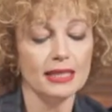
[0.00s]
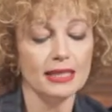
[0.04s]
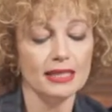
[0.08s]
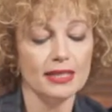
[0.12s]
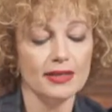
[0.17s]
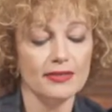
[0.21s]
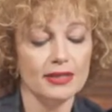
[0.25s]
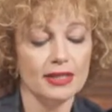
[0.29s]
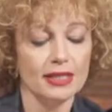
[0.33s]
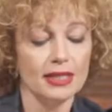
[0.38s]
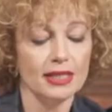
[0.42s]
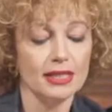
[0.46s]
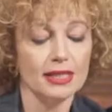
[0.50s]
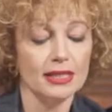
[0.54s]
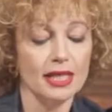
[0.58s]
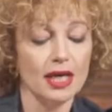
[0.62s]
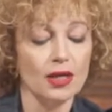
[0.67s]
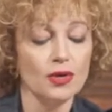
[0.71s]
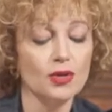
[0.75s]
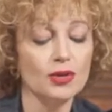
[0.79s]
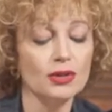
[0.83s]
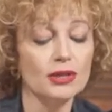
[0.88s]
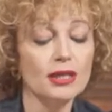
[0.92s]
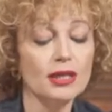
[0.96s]
со всех
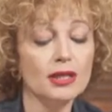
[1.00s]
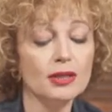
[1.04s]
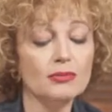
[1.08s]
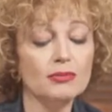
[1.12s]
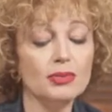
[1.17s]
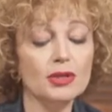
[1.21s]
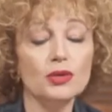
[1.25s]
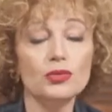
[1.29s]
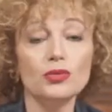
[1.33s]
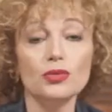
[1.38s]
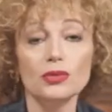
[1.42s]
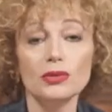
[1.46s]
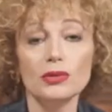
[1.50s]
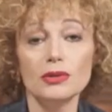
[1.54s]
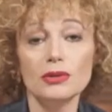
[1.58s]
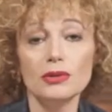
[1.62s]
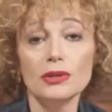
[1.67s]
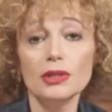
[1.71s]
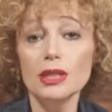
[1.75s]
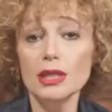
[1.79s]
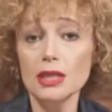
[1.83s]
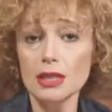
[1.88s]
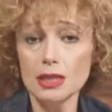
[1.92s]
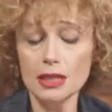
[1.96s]
сторон, бегут
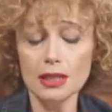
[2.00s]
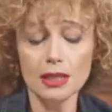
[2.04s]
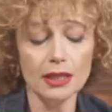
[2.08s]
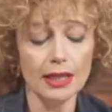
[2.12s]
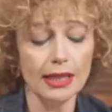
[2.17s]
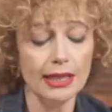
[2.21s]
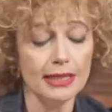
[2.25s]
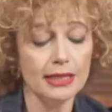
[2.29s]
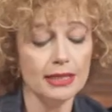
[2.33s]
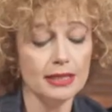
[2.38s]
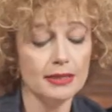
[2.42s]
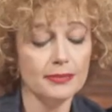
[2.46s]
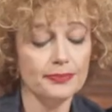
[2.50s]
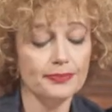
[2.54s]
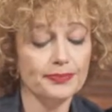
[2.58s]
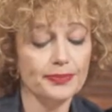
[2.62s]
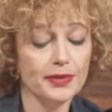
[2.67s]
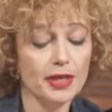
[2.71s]
и скрылись.